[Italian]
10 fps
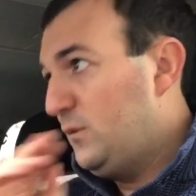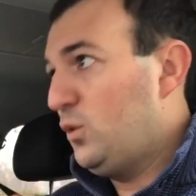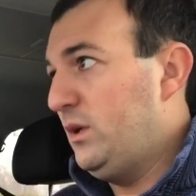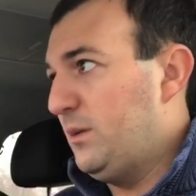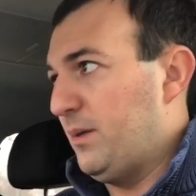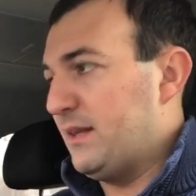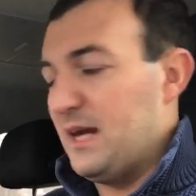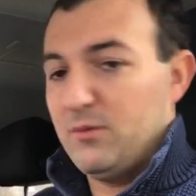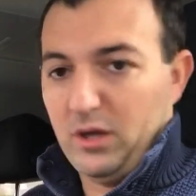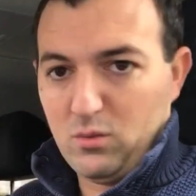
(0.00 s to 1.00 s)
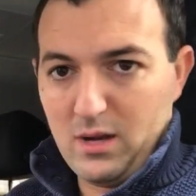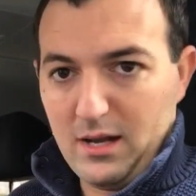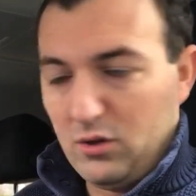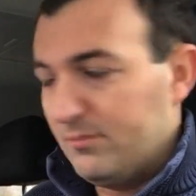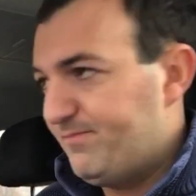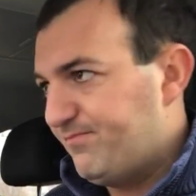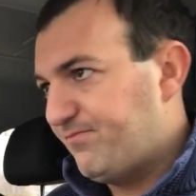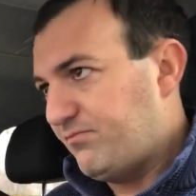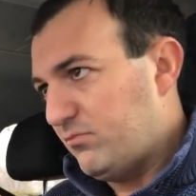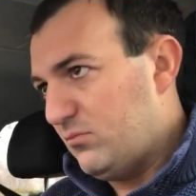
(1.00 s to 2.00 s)
Quindi partiamo da quello.
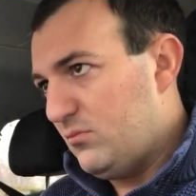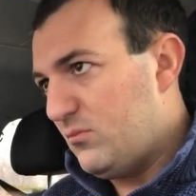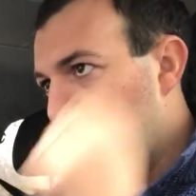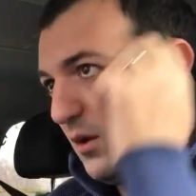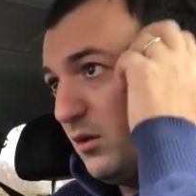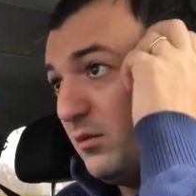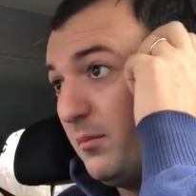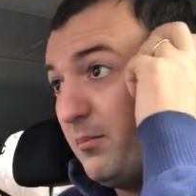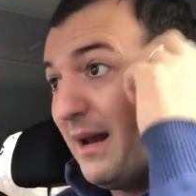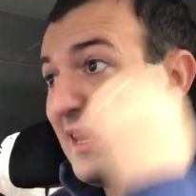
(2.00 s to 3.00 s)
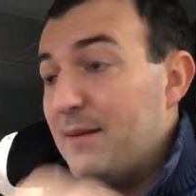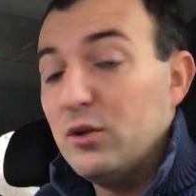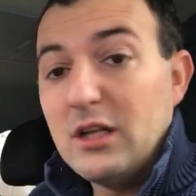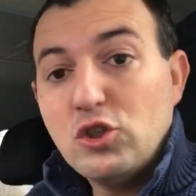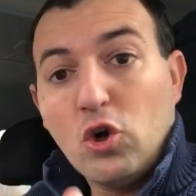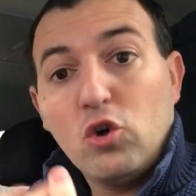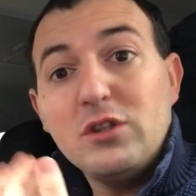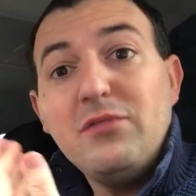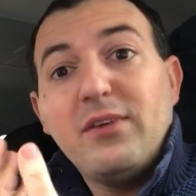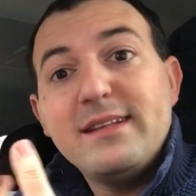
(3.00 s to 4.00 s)
Parliamo del gioco
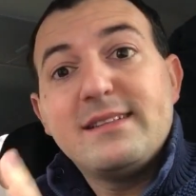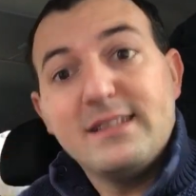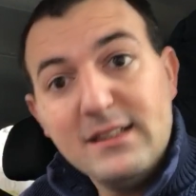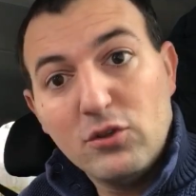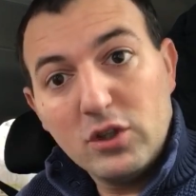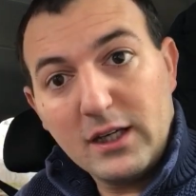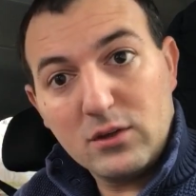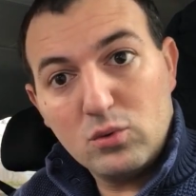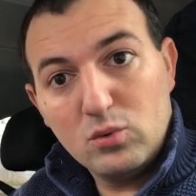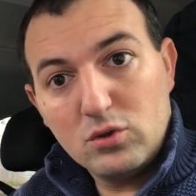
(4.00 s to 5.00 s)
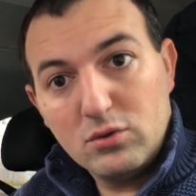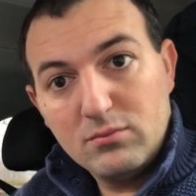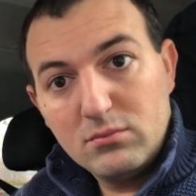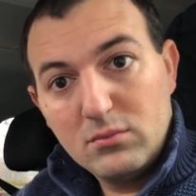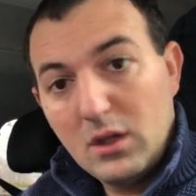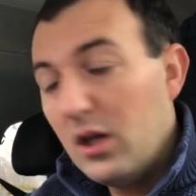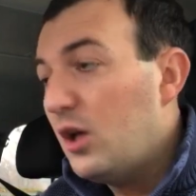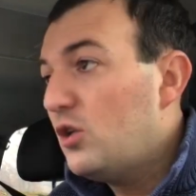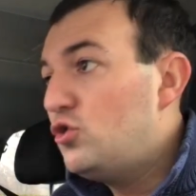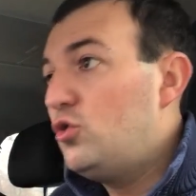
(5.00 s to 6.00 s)
difensivo di Gattuso.
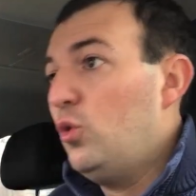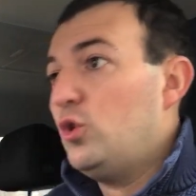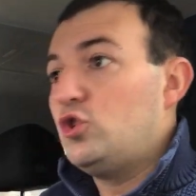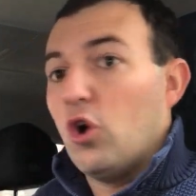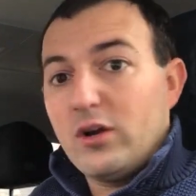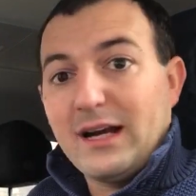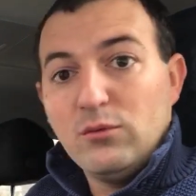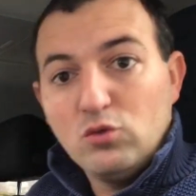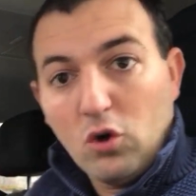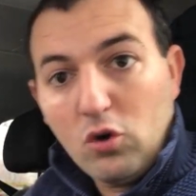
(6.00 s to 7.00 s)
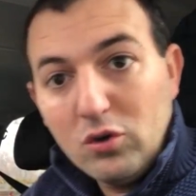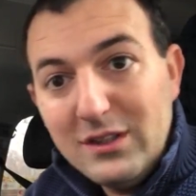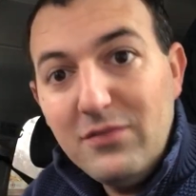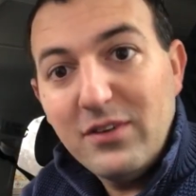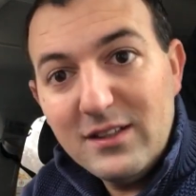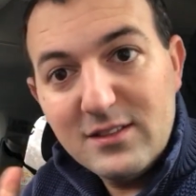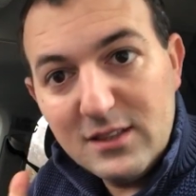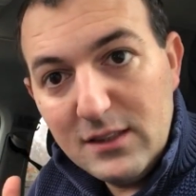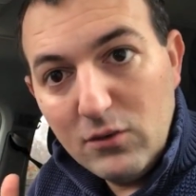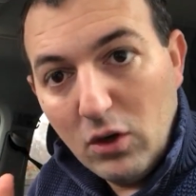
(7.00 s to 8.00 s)
Lui gioca un gioco
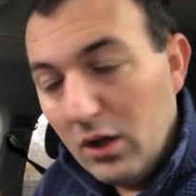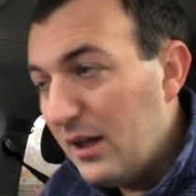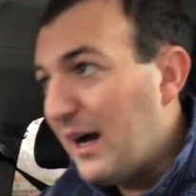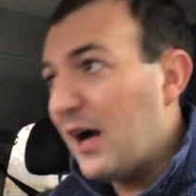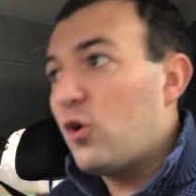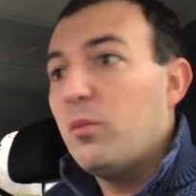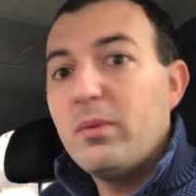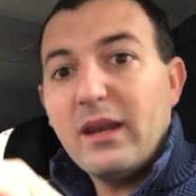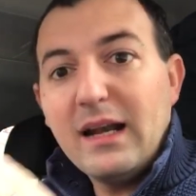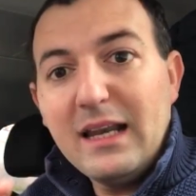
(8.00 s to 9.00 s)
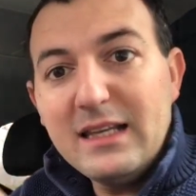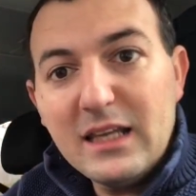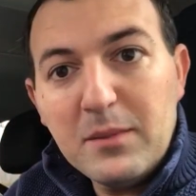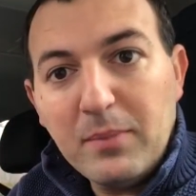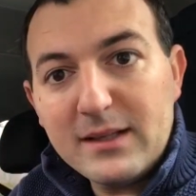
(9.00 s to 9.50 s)
difensivo a coprire le linee di